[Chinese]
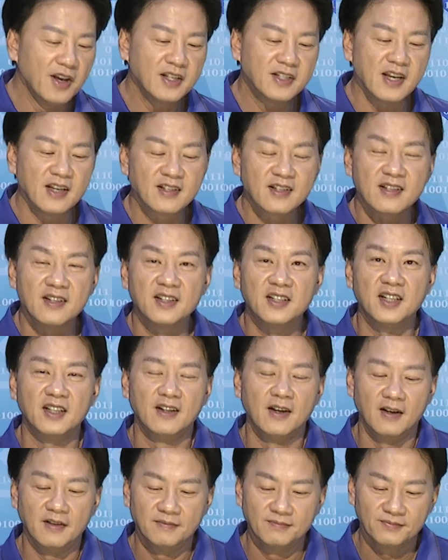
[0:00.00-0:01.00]
有一件事情
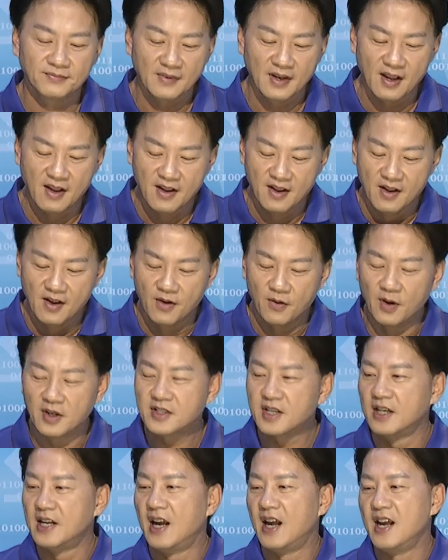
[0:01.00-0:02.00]
哦，我
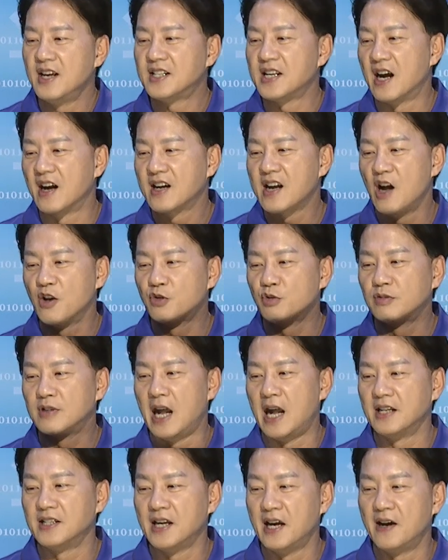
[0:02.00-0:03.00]
真的很想告诉
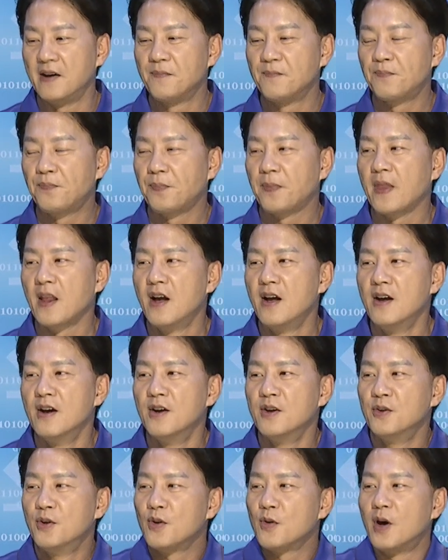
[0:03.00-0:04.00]
大家，
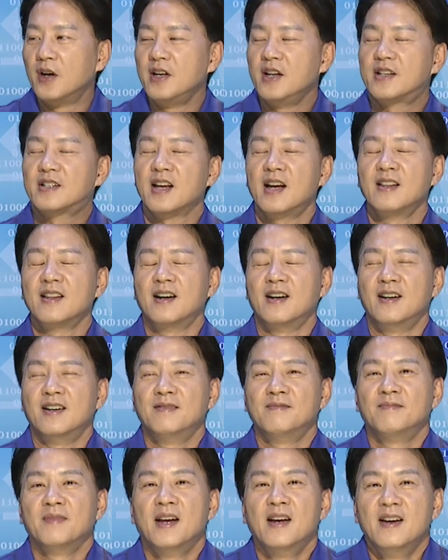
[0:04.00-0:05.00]
如果你真的
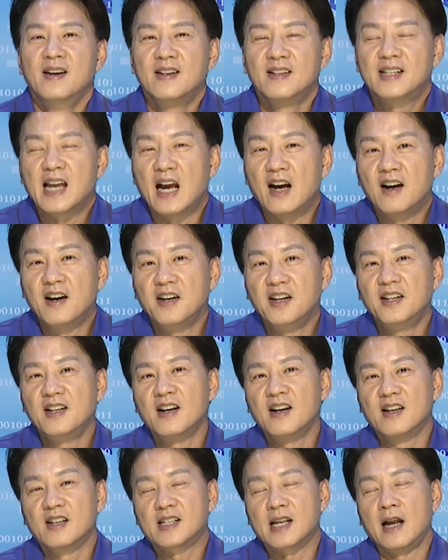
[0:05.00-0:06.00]
在二
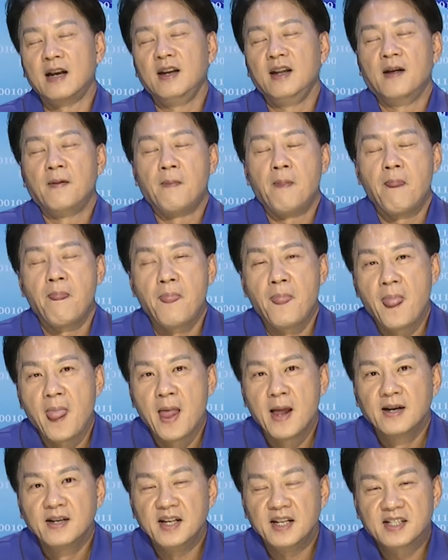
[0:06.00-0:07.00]
零二三年，
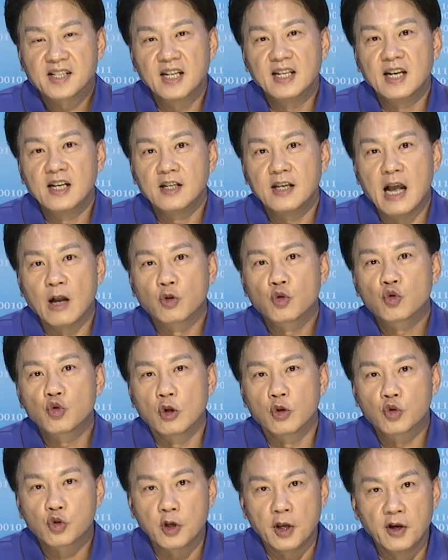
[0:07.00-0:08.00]
你真的要
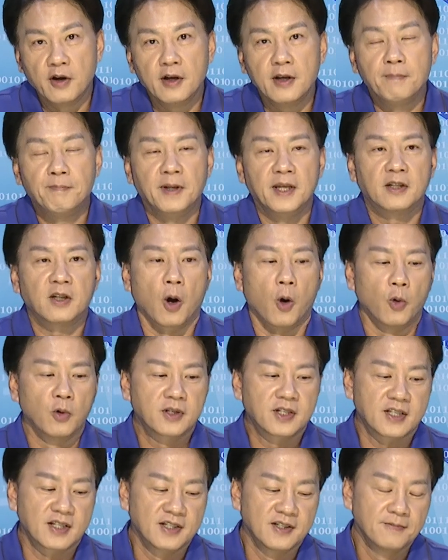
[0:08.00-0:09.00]
做最后一笔投
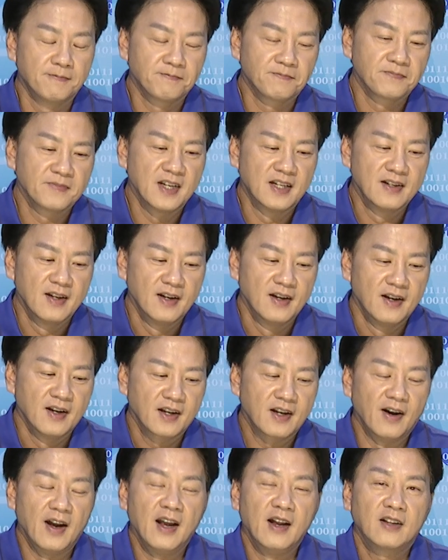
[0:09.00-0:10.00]
资，
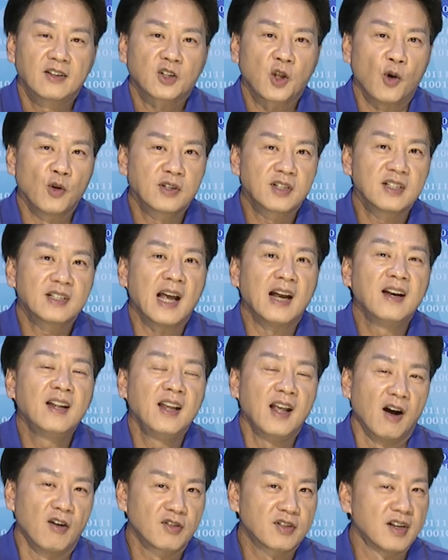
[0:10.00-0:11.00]
各位投资在
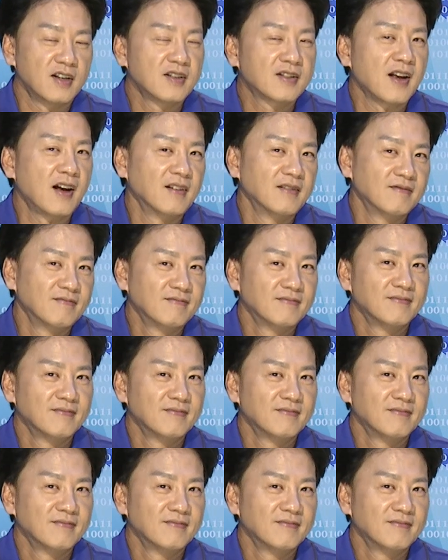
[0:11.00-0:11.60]
利豪身上，